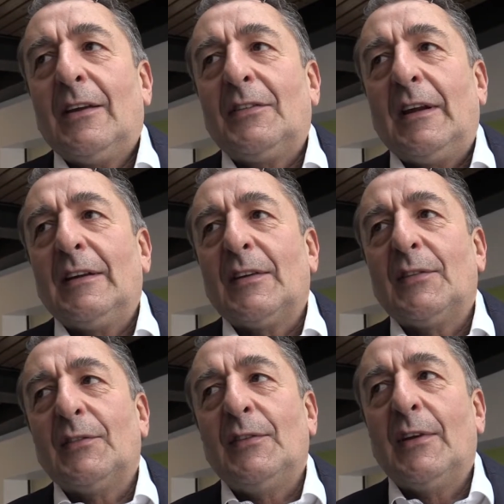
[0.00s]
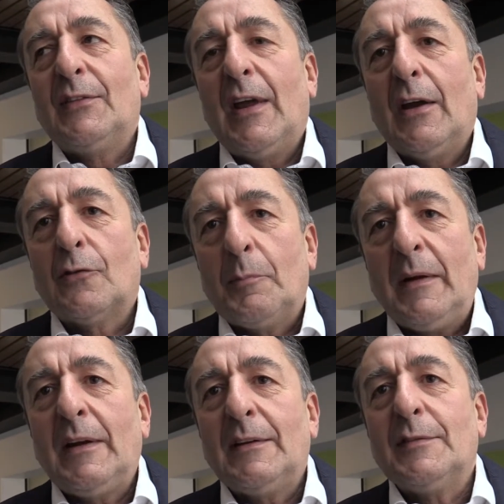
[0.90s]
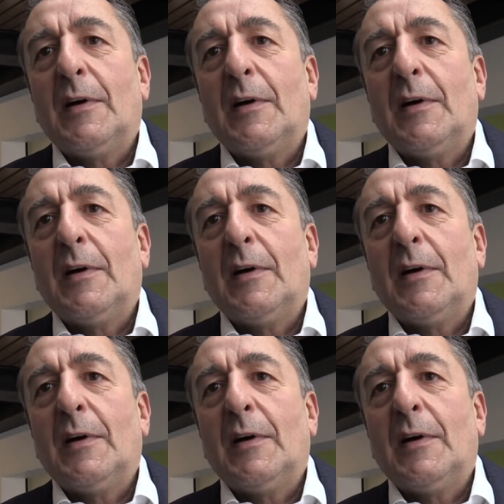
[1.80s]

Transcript: Ich denke, das ist eine sehr spannende